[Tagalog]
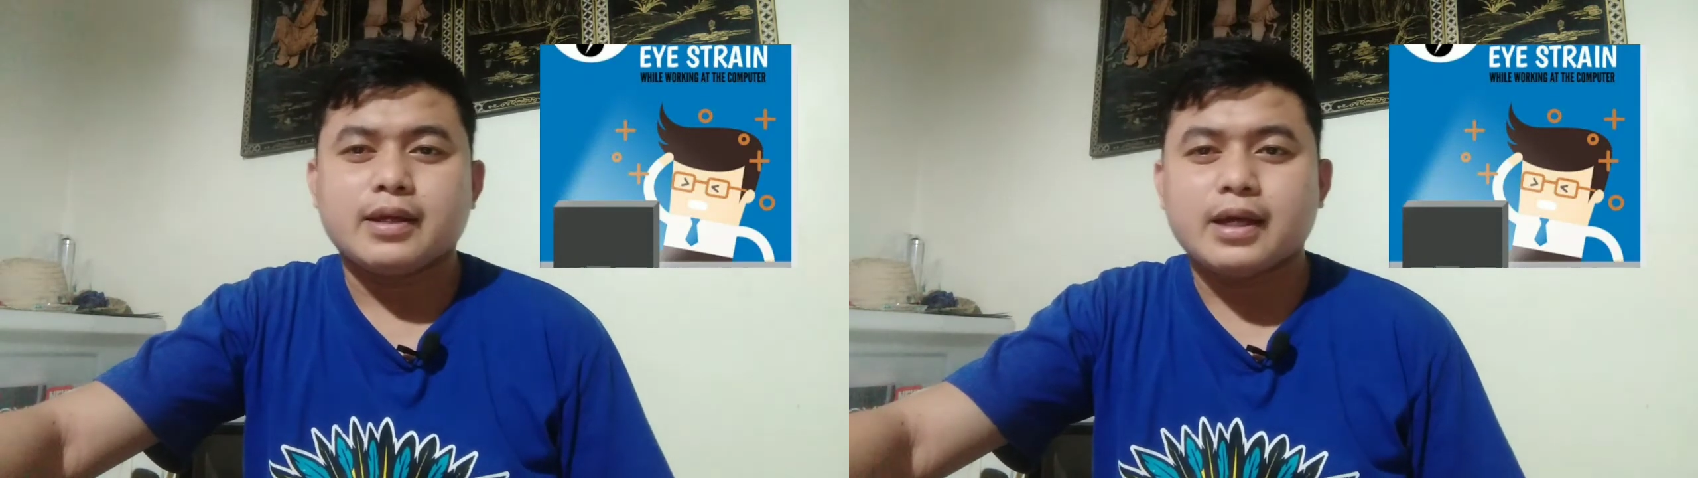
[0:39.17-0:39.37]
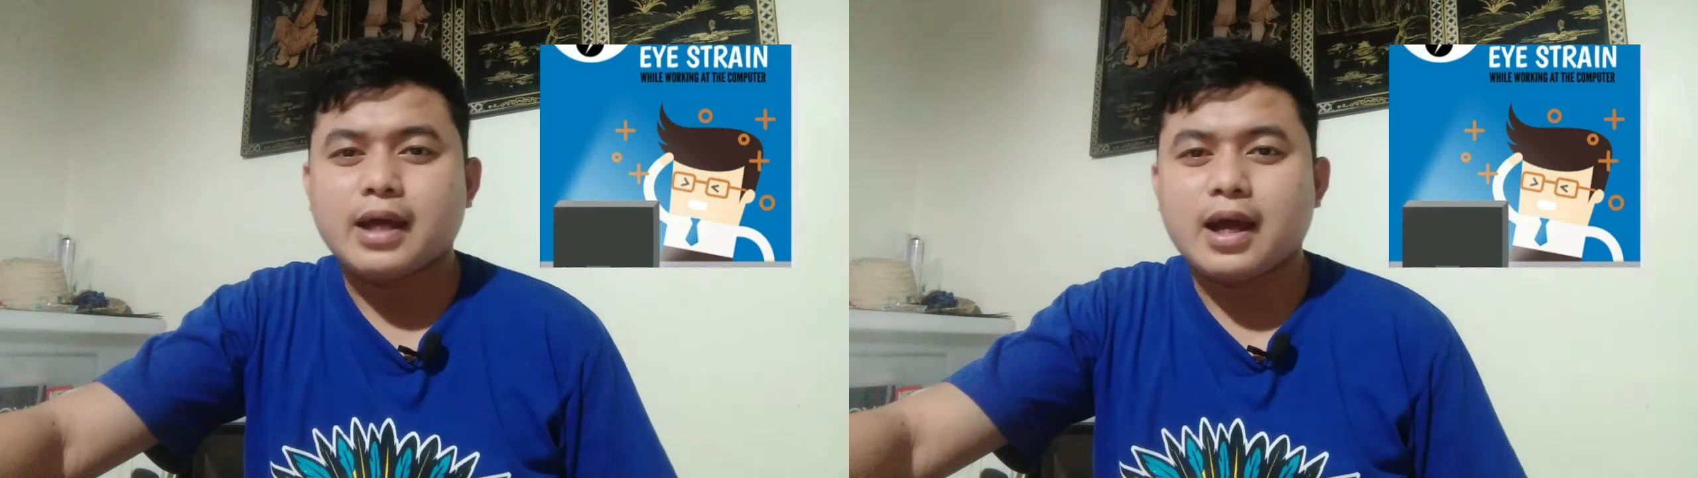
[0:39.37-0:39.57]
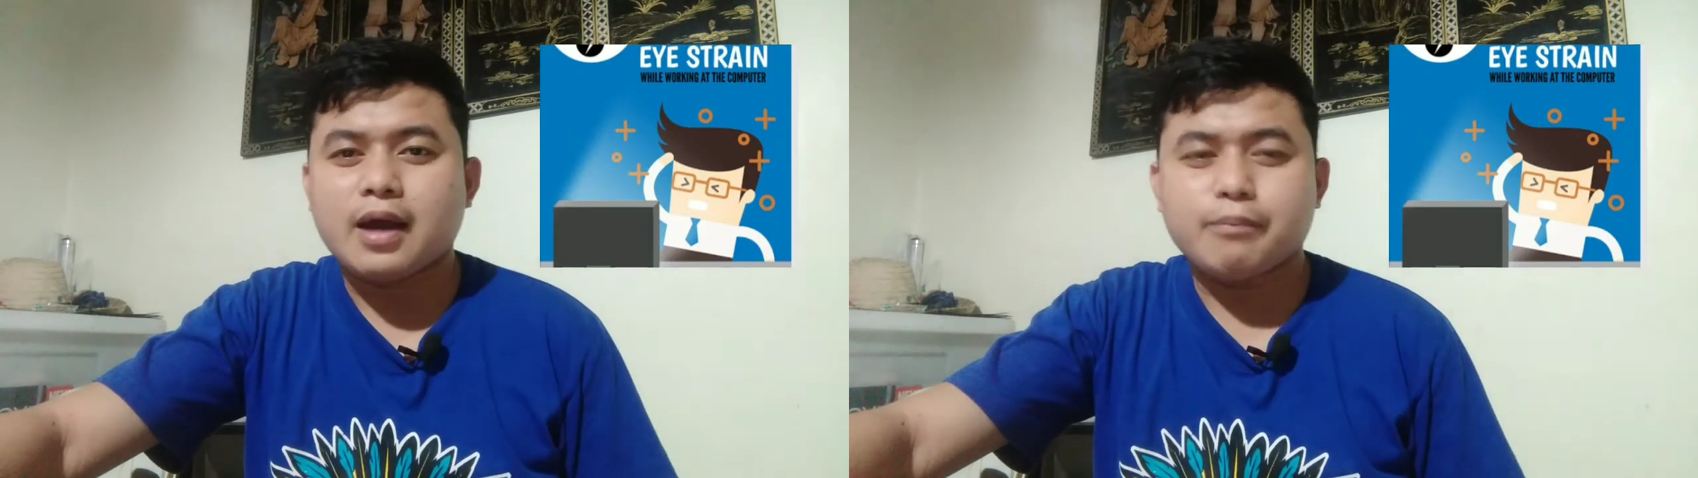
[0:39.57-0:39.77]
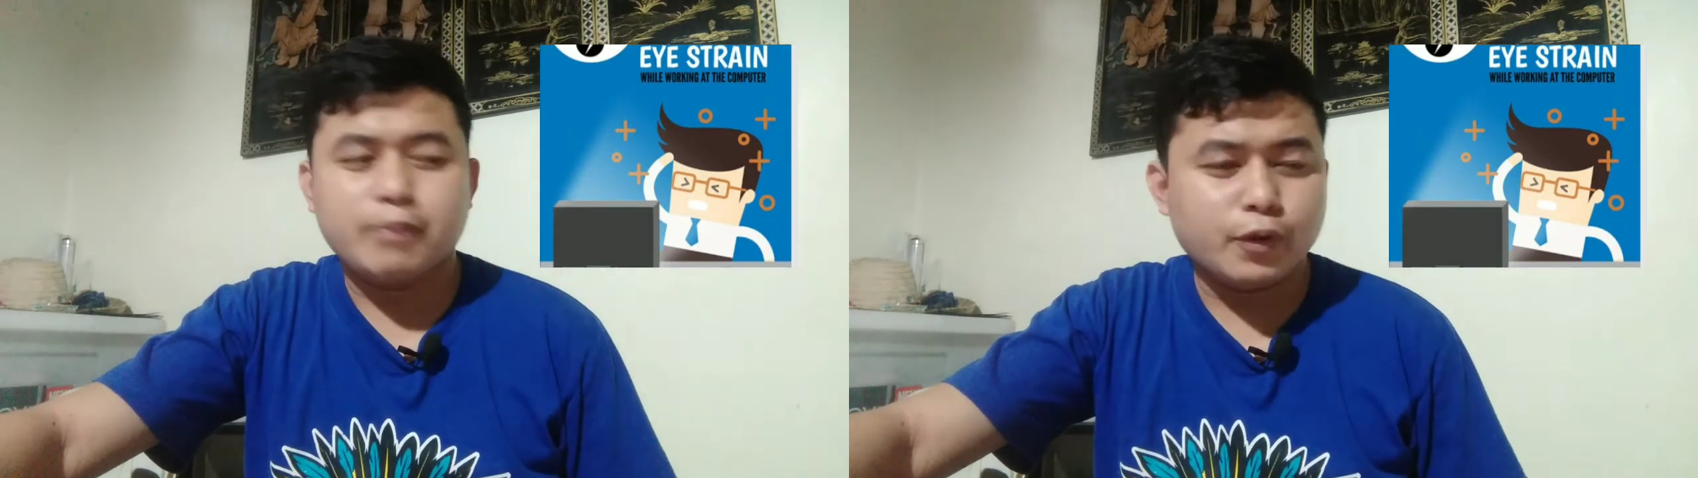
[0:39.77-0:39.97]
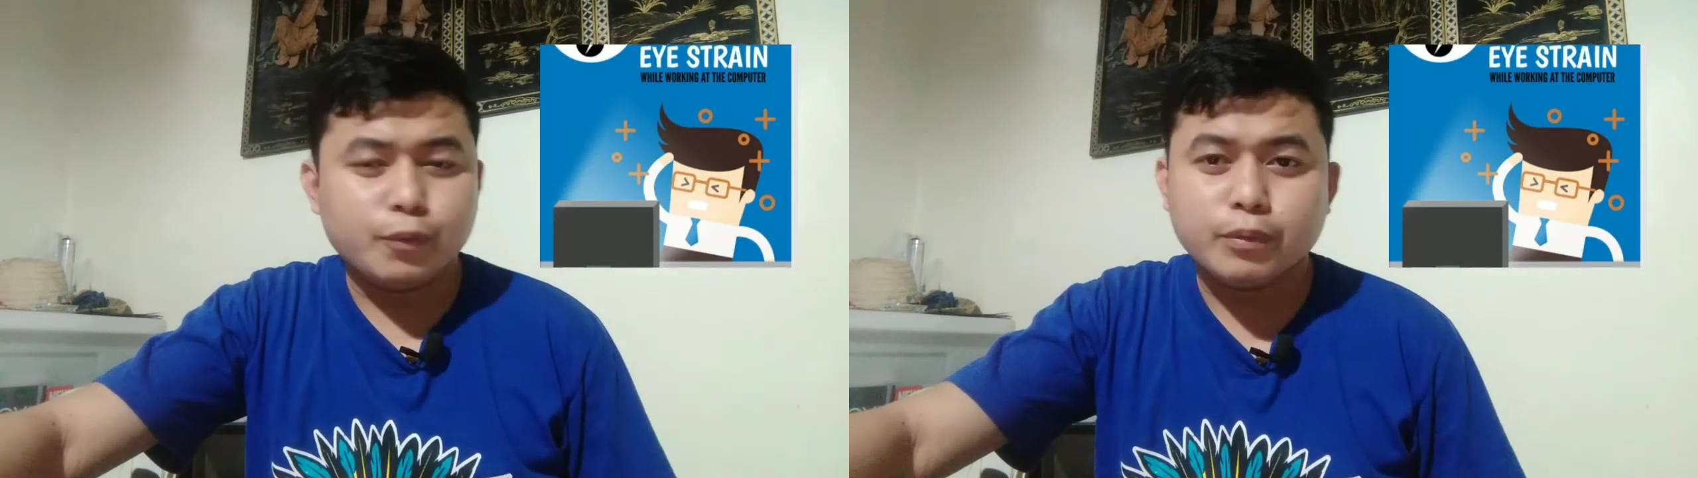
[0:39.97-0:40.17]
Kaya
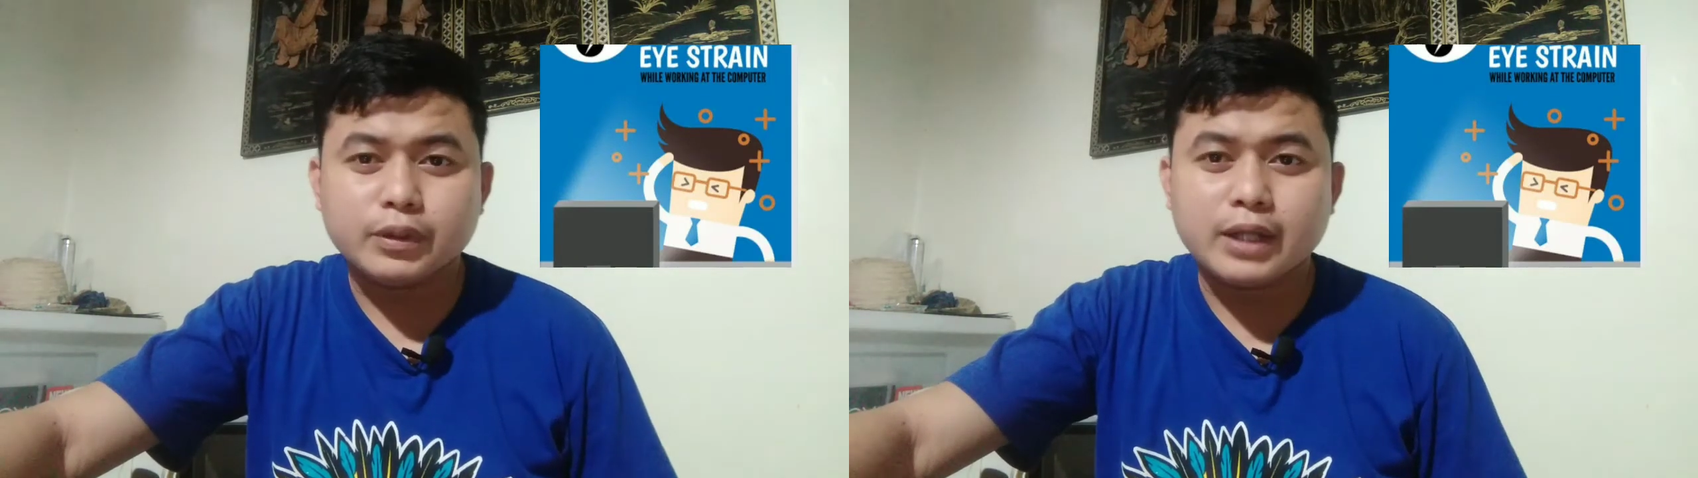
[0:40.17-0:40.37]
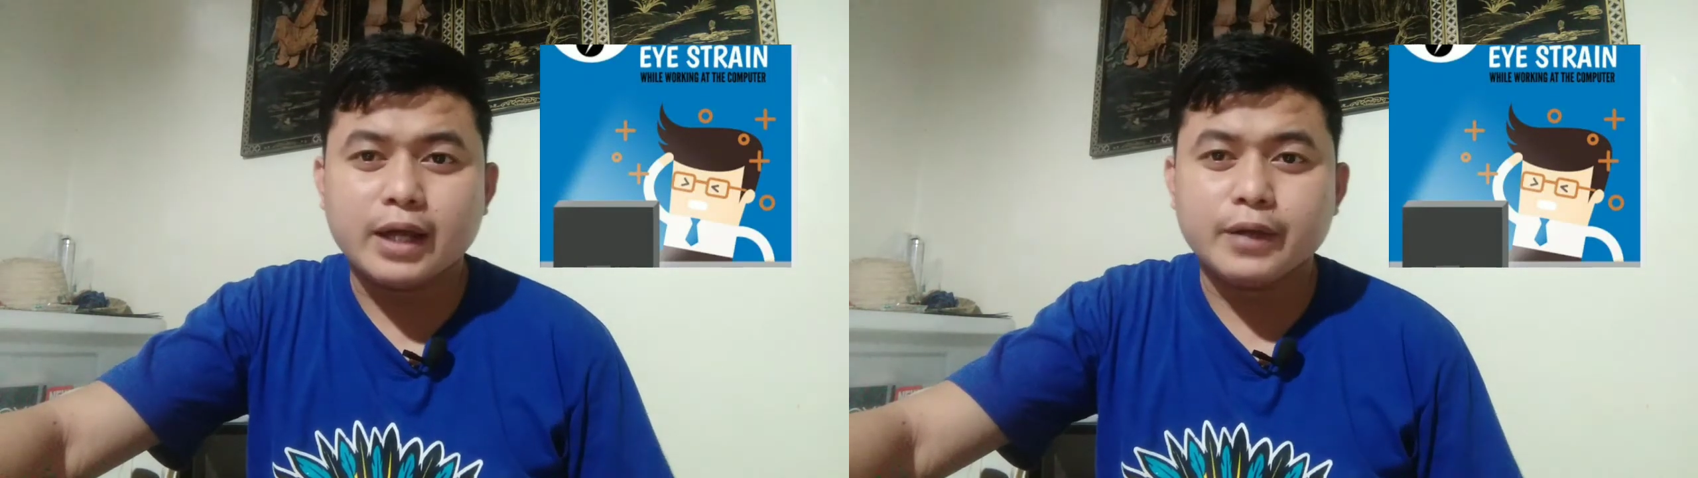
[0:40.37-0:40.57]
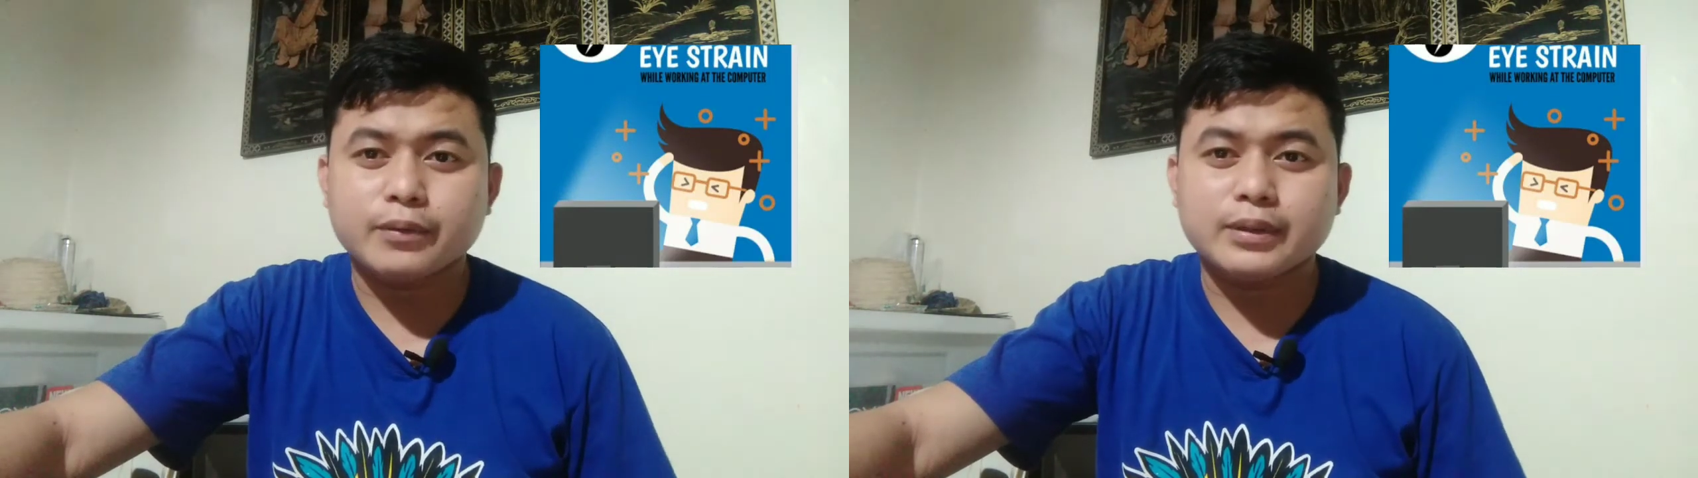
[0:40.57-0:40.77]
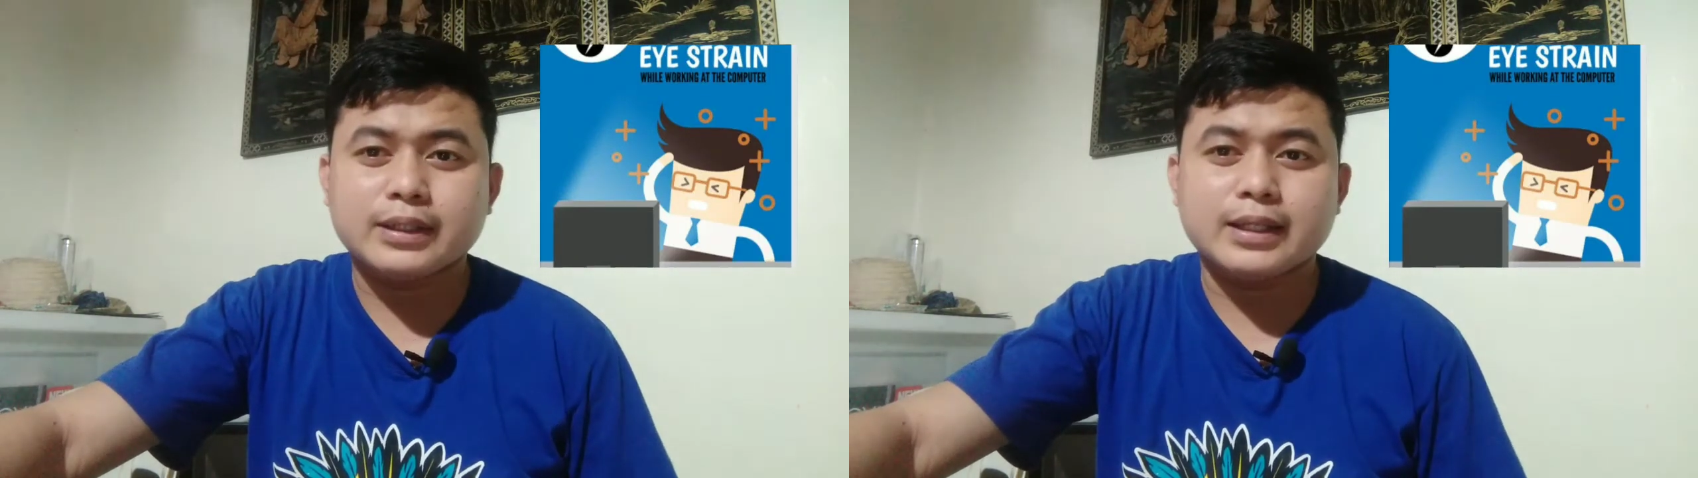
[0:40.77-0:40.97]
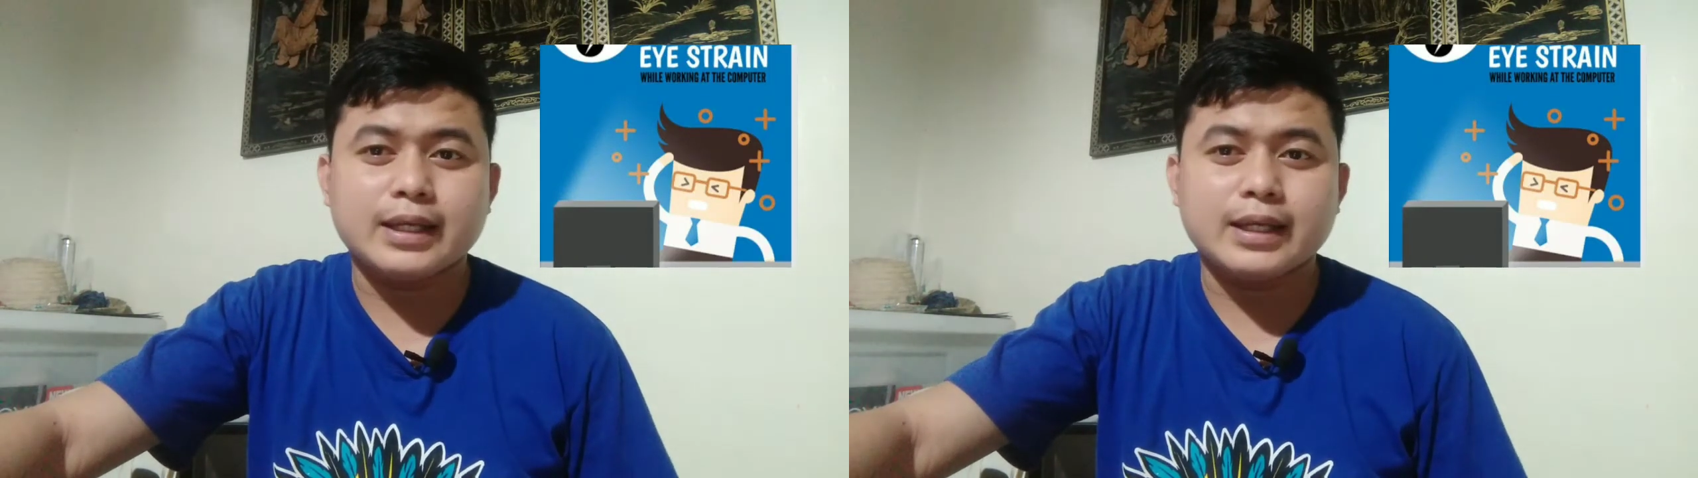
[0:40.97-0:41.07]
meron po tayong